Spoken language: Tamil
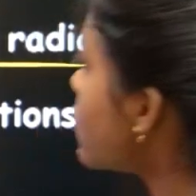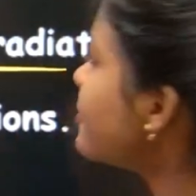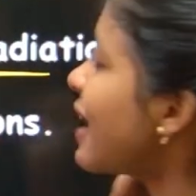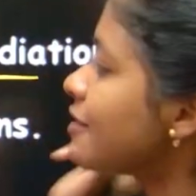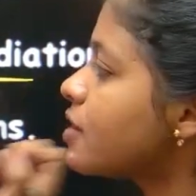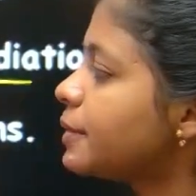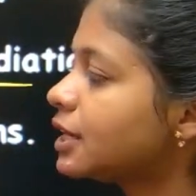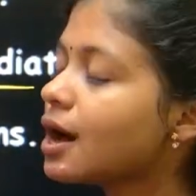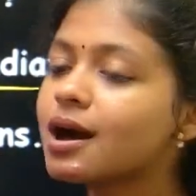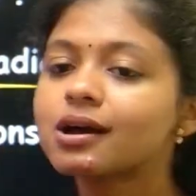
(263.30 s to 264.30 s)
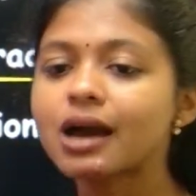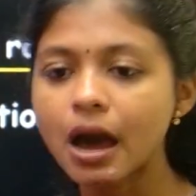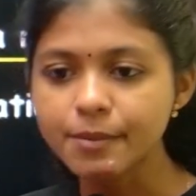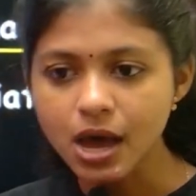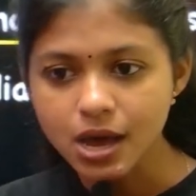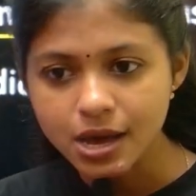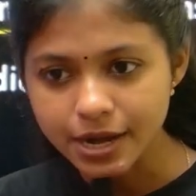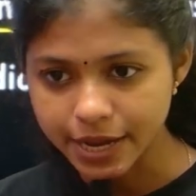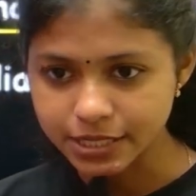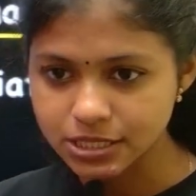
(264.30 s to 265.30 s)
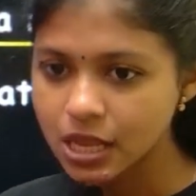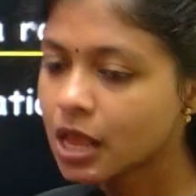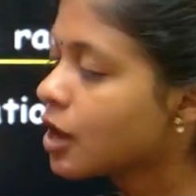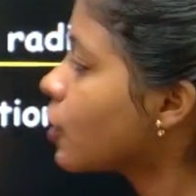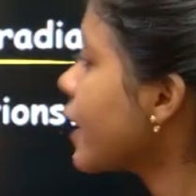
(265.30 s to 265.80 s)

ஆஃப் ஆல்பா பீட்டா காமா ரேஸ் ஓகே